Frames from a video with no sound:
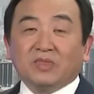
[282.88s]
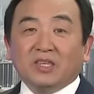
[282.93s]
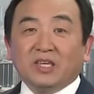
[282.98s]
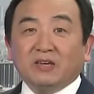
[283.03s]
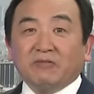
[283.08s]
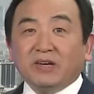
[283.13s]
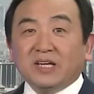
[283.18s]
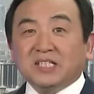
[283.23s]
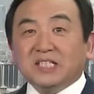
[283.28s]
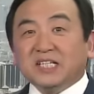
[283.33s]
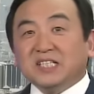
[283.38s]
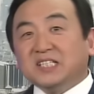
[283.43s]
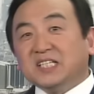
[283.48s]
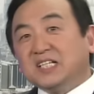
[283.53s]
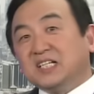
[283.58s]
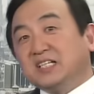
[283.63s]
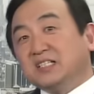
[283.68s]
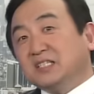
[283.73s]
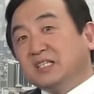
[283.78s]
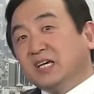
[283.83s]
因为这些
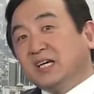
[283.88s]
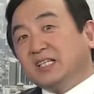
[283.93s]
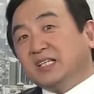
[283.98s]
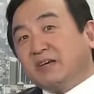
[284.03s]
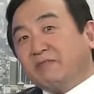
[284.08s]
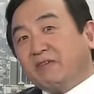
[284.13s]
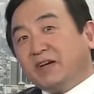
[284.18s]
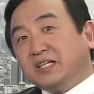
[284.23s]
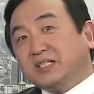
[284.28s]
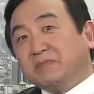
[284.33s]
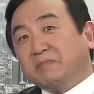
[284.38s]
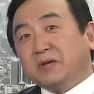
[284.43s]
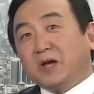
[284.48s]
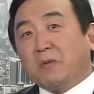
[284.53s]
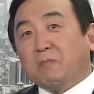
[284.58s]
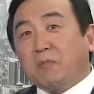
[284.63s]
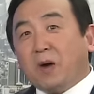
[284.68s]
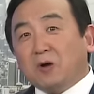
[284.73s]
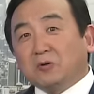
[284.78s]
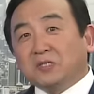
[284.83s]
人他为什么要
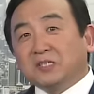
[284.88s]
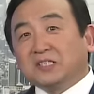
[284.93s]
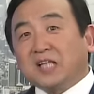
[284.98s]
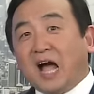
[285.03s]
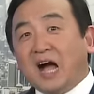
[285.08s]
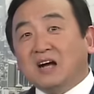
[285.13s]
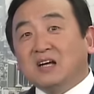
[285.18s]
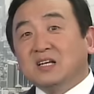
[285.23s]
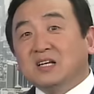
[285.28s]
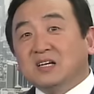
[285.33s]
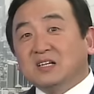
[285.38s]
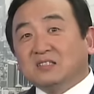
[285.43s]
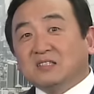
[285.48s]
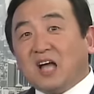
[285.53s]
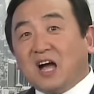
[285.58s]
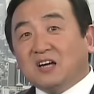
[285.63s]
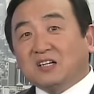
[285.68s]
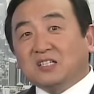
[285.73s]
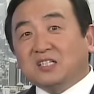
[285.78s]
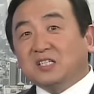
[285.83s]
保着党？
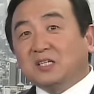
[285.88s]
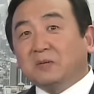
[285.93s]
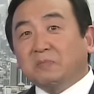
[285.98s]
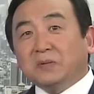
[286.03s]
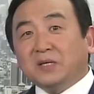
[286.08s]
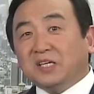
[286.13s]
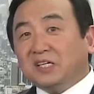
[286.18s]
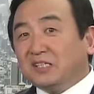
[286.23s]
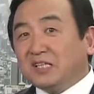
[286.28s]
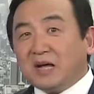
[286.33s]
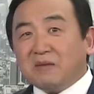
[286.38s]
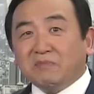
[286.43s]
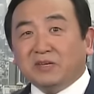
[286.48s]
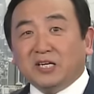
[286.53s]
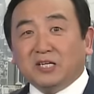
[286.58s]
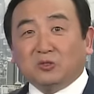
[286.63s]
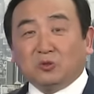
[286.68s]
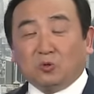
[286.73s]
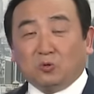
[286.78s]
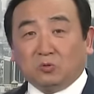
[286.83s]
党是个屁，他们
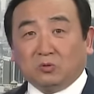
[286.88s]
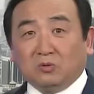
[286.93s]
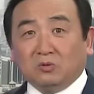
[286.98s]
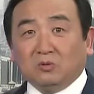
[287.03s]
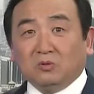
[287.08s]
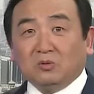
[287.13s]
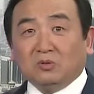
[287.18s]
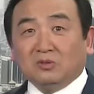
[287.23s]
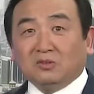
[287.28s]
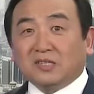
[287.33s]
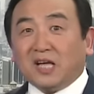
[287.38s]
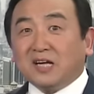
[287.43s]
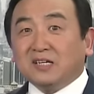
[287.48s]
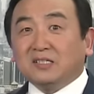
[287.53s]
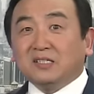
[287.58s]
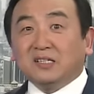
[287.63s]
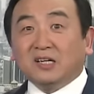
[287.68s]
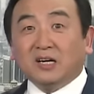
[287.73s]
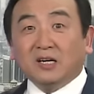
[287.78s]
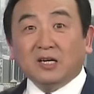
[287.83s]
也懂，但
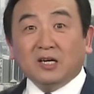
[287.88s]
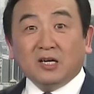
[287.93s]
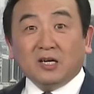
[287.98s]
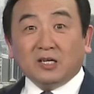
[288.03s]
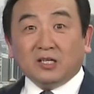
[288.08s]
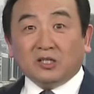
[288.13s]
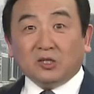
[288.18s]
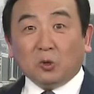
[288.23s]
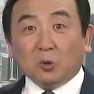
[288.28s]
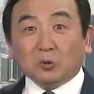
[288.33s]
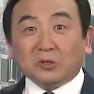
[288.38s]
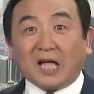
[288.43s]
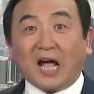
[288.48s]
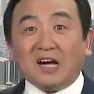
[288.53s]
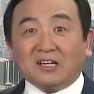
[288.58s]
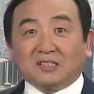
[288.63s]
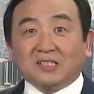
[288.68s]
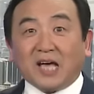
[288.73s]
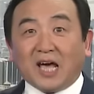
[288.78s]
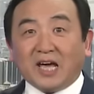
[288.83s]
是呢？有
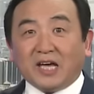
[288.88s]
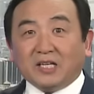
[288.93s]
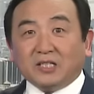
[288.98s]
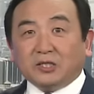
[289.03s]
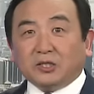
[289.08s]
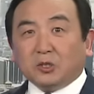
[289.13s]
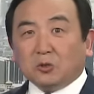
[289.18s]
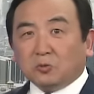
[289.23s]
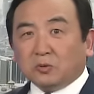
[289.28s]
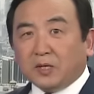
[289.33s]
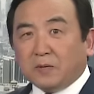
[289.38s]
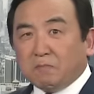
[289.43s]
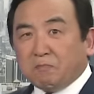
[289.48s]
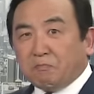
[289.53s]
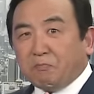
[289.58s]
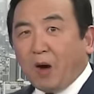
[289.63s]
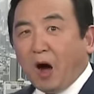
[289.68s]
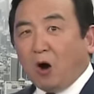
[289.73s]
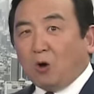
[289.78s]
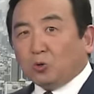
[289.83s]
党在，就能
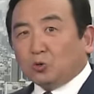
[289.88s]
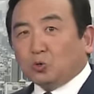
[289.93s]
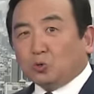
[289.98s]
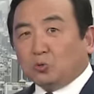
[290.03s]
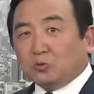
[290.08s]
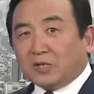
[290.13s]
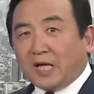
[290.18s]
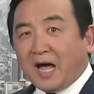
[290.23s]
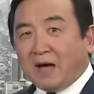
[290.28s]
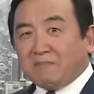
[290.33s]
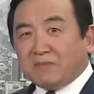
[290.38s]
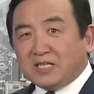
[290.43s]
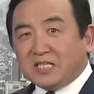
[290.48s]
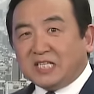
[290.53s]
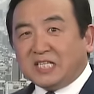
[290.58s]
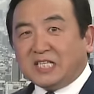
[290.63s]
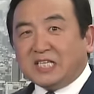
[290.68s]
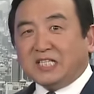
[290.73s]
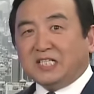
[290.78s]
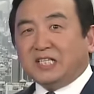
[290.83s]
保住他们
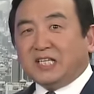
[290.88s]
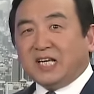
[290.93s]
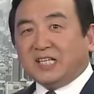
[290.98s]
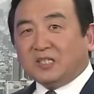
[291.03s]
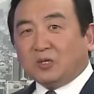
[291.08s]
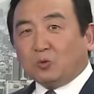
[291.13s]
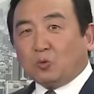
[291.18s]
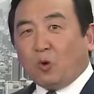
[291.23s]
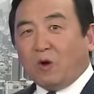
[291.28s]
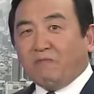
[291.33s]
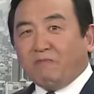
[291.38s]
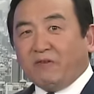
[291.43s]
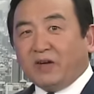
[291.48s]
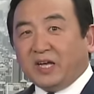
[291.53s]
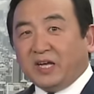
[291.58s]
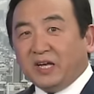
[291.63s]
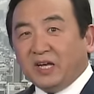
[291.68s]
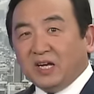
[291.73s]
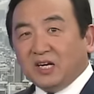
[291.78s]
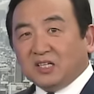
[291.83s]
今天的官
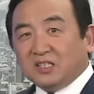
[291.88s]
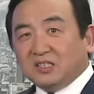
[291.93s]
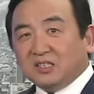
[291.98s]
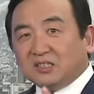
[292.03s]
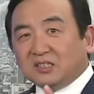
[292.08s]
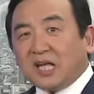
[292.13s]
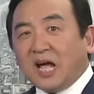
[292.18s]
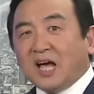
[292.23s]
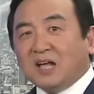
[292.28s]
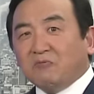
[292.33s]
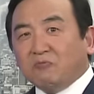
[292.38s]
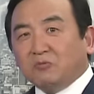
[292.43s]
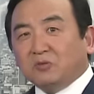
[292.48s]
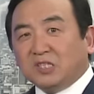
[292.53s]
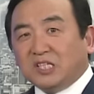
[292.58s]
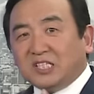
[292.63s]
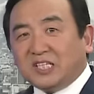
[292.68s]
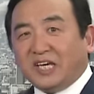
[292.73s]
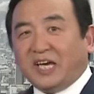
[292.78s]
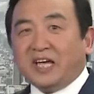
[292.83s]
位和贪污
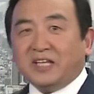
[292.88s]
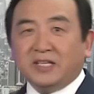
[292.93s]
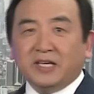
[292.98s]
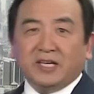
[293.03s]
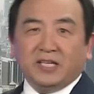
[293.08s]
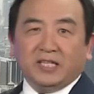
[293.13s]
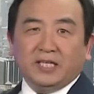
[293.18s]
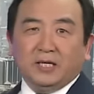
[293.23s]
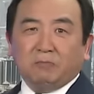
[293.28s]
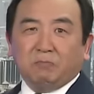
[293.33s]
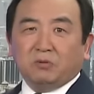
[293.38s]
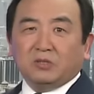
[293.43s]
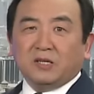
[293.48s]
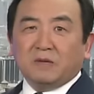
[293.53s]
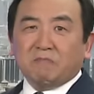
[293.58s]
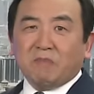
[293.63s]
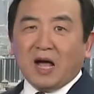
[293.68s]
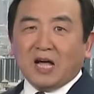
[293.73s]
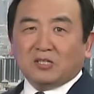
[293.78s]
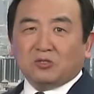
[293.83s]
的钱。你不
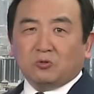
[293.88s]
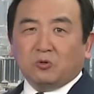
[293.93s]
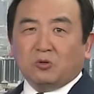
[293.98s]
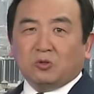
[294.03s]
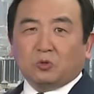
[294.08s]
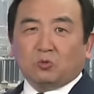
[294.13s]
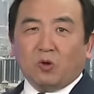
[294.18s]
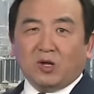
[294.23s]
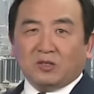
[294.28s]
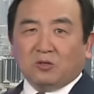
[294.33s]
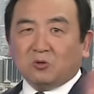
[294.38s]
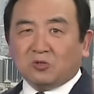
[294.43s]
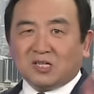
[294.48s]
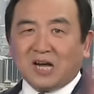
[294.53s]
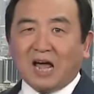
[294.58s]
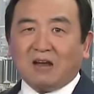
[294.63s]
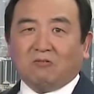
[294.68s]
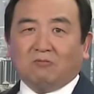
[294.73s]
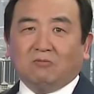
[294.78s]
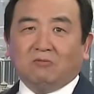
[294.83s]
能把所有的官都
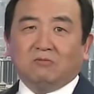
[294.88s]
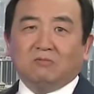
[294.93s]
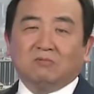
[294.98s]
杀了，